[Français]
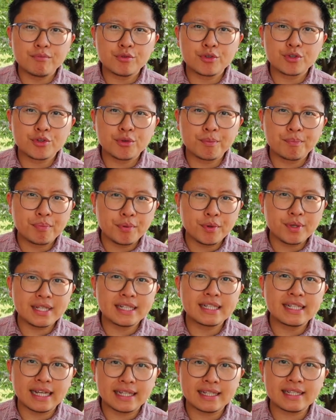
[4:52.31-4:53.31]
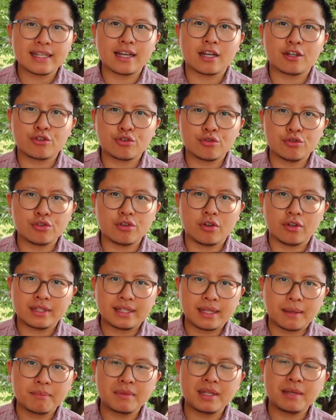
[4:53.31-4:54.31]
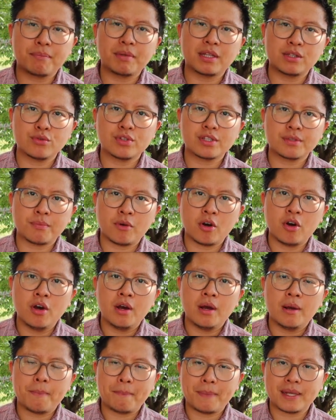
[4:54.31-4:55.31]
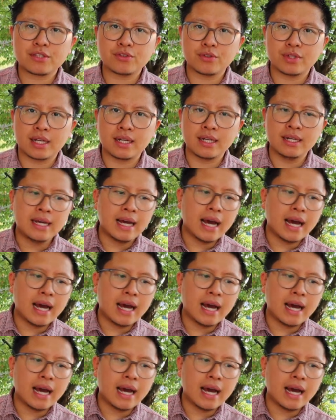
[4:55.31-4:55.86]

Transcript: je, peux y gagner quelque chose en termes d'épanouissement personnel